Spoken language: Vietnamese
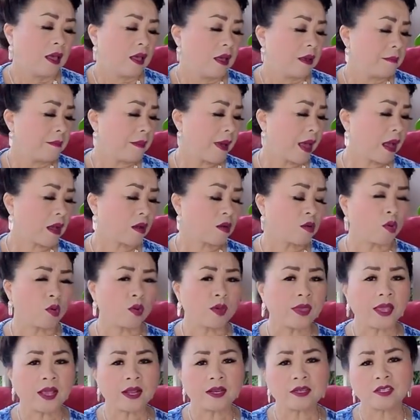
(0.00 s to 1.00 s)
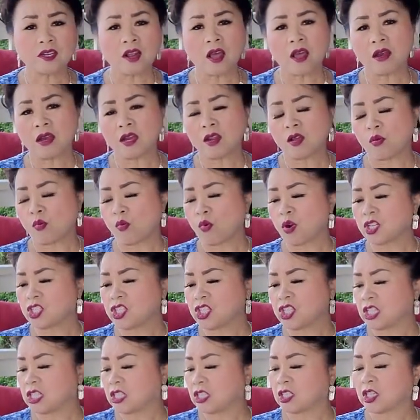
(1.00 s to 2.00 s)
mà cú yên cho nữa qua
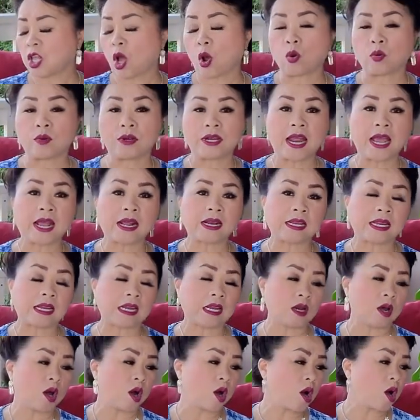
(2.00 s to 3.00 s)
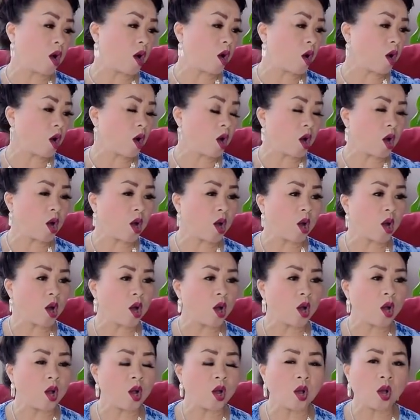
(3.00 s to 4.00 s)
chỉ tàu năng đi
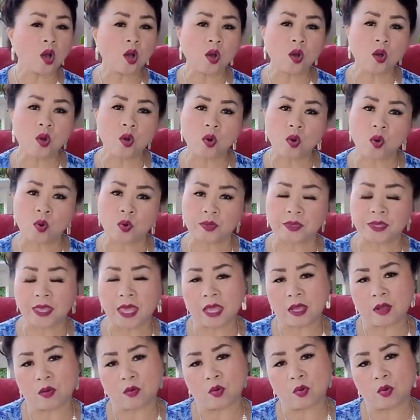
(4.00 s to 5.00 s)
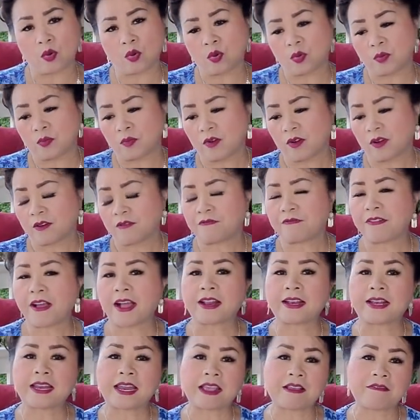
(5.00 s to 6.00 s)
lo chế cú
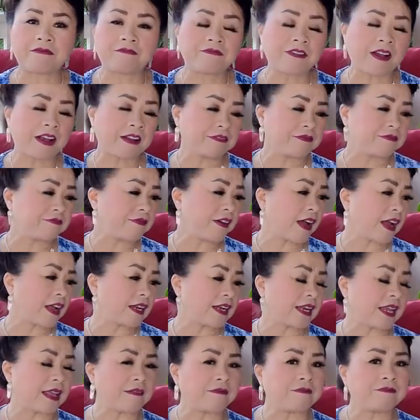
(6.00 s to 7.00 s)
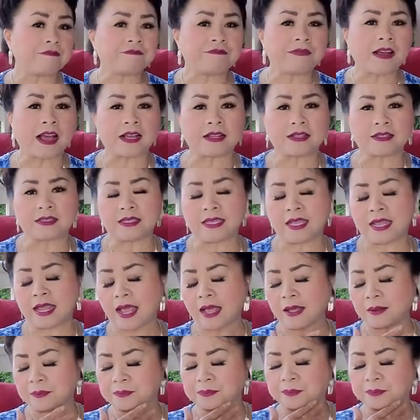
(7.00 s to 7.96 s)
phăng đi phăng phăng đi phăng thiê